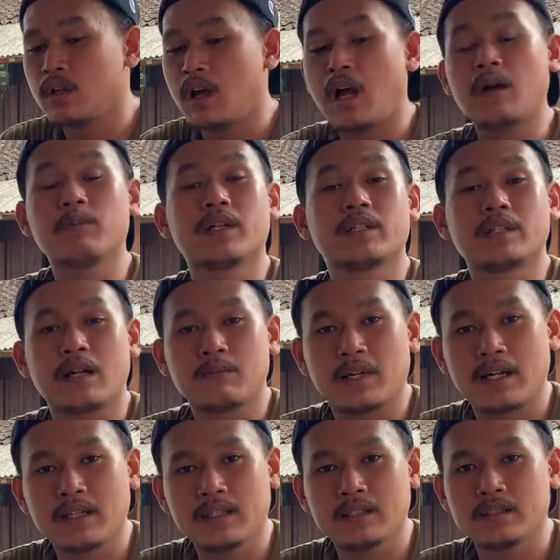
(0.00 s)
hampir
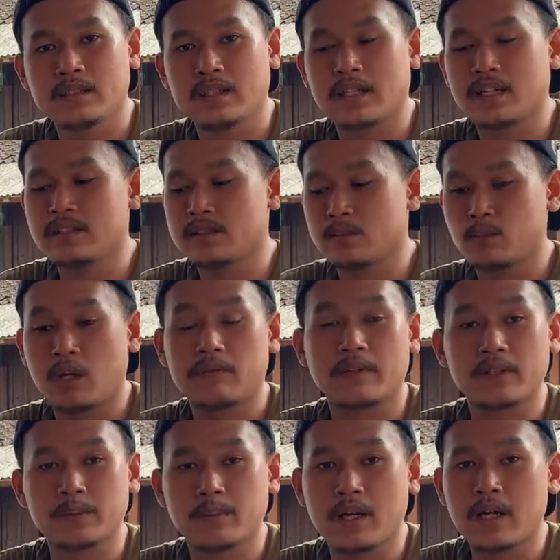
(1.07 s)
sama ya kan semua
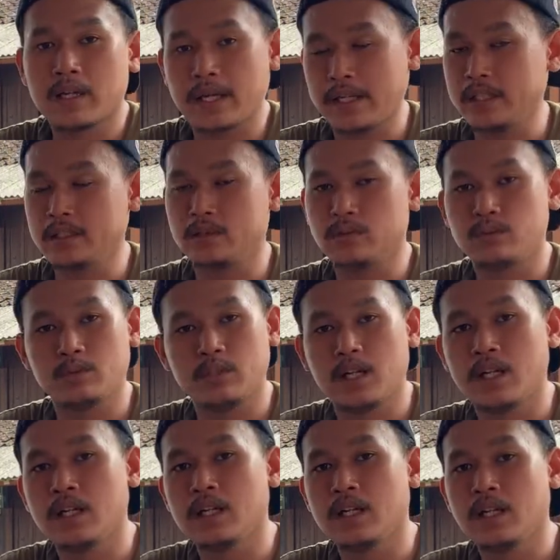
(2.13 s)
Vespa kayak gitu juga